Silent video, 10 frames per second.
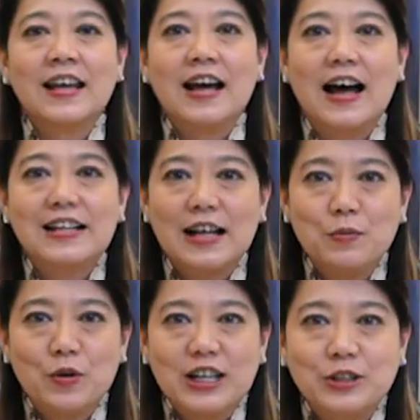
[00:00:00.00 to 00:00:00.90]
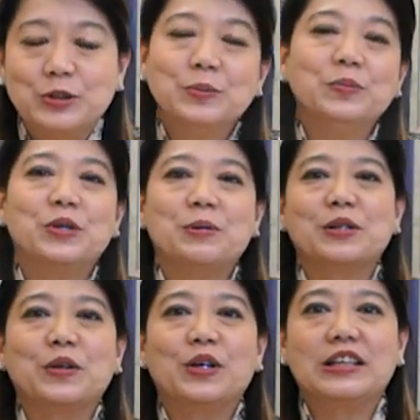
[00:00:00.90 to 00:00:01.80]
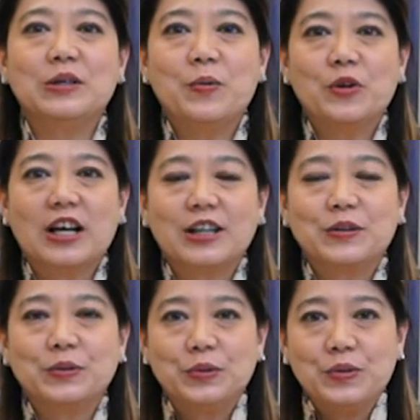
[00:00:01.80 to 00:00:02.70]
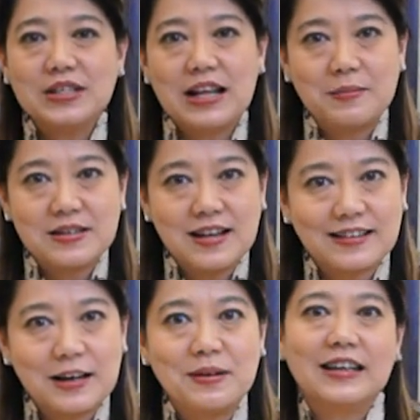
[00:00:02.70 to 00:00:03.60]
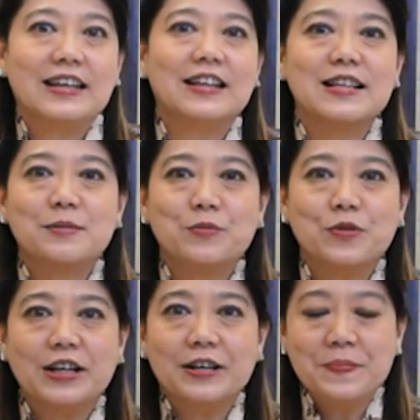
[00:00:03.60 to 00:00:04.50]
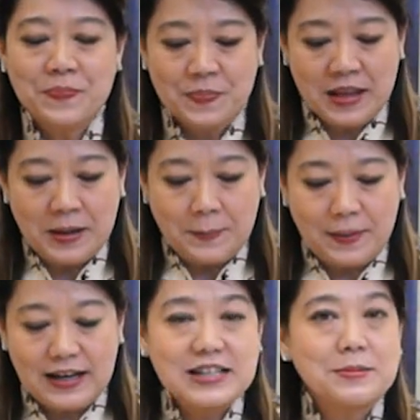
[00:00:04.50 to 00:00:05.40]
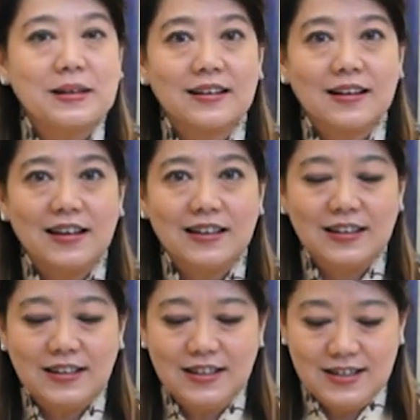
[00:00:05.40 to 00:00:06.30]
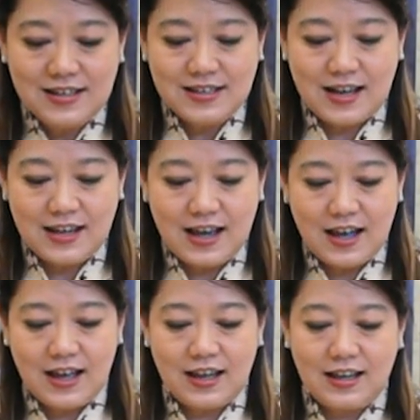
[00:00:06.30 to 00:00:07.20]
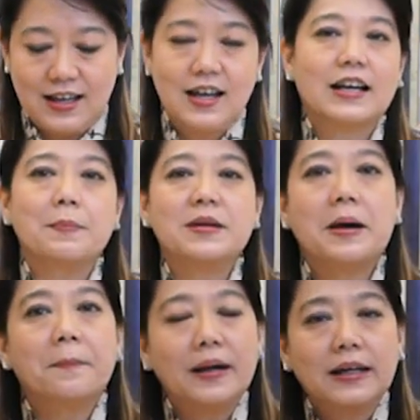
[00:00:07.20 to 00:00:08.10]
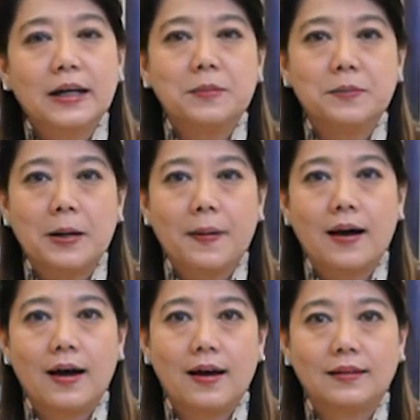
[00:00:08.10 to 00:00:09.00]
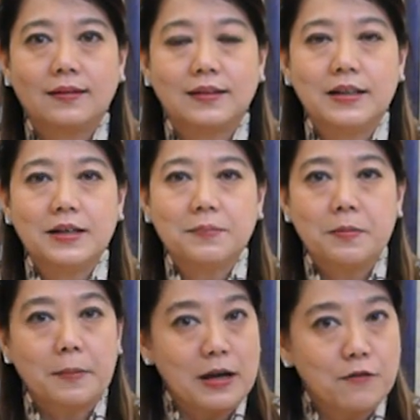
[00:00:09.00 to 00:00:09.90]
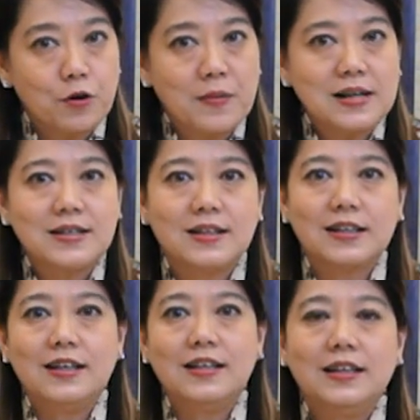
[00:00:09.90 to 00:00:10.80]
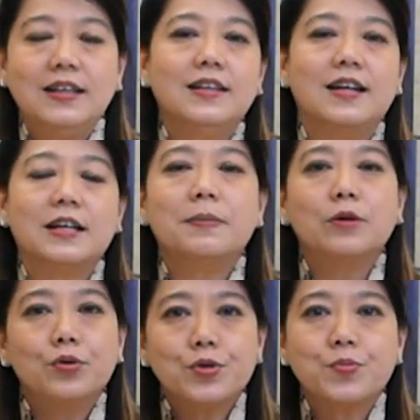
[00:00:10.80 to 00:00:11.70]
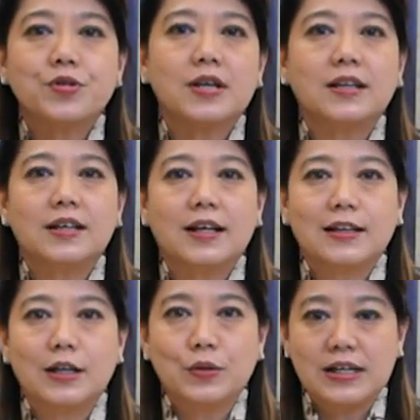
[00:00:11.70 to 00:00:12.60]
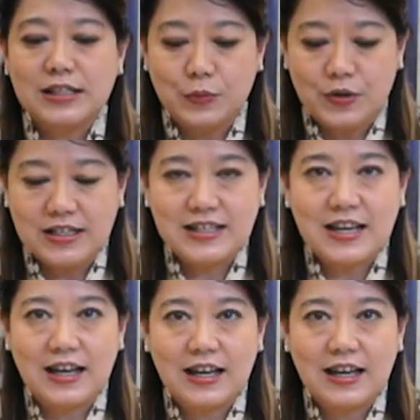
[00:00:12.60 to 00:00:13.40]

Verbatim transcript: Assalamualaikum warahmatullahi wabarakatuh. Salam sejahtera bagi kita semua. Pada kesempatan kali ini, saya akan menyampaikan beberapa hal, beberapa informasi terkini dari pengurus pusat Ikatan Notaris Indonesia.